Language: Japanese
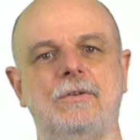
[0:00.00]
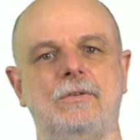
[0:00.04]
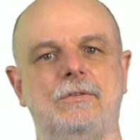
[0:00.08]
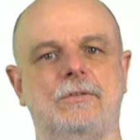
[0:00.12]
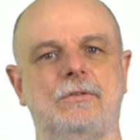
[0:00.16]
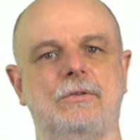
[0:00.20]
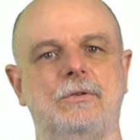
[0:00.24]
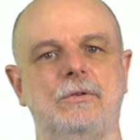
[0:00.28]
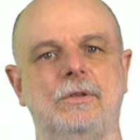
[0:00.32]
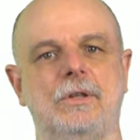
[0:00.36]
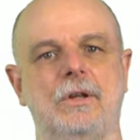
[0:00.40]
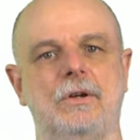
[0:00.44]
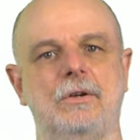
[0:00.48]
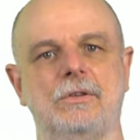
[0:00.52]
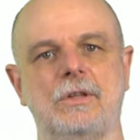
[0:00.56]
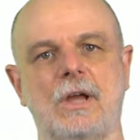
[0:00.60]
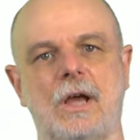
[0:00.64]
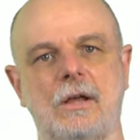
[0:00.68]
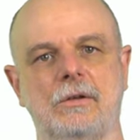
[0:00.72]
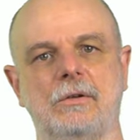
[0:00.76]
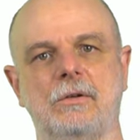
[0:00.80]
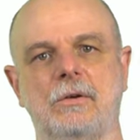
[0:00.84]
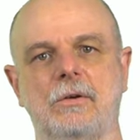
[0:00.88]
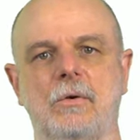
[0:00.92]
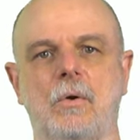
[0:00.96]
作っている
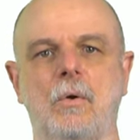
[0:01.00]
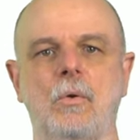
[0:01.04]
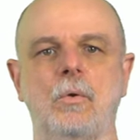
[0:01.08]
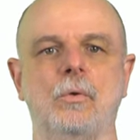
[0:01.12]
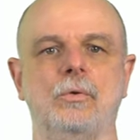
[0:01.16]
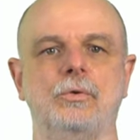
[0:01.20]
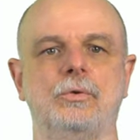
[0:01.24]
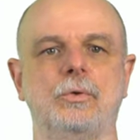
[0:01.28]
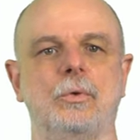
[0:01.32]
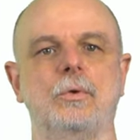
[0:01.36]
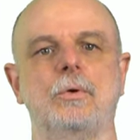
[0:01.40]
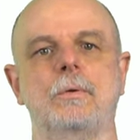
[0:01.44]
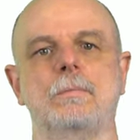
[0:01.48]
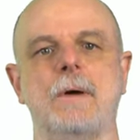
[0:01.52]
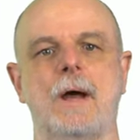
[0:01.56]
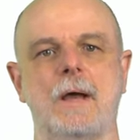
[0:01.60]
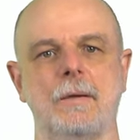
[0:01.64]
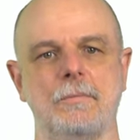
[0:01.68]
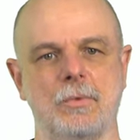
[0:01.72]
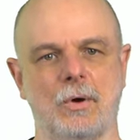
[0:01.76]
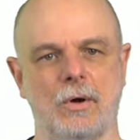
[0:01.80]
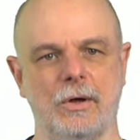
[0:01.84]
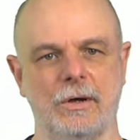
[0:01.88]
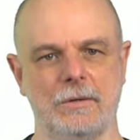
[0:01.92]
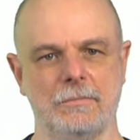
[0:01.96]
タネルを取る場合
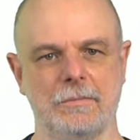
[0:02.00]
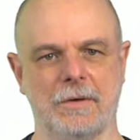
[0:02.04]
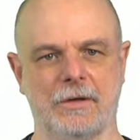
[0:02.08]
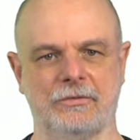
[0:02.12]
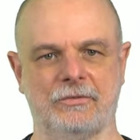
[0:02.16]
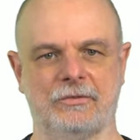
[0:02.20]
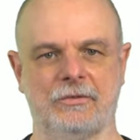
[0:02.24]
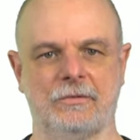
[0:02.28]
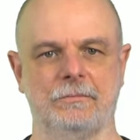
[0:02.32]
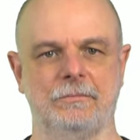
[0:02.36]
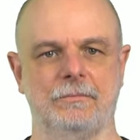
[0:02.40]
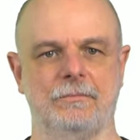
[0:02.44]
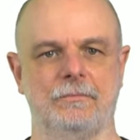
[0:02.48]
もあります。